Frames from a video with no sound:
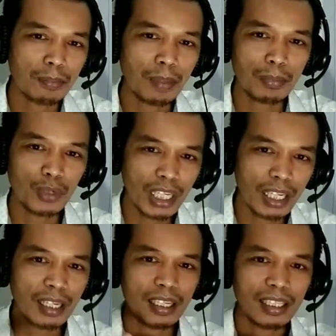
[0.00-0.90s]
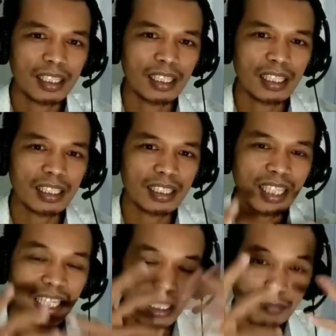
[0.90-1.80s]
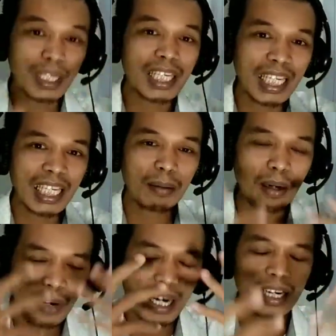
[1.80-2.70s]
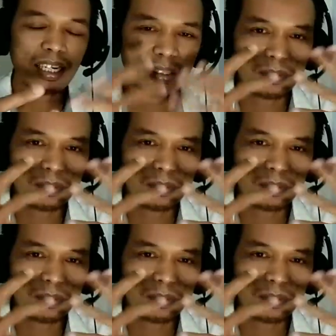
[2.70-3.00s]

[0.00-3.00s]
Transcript: depan mungkin uh, tidak terpikir ya bahwa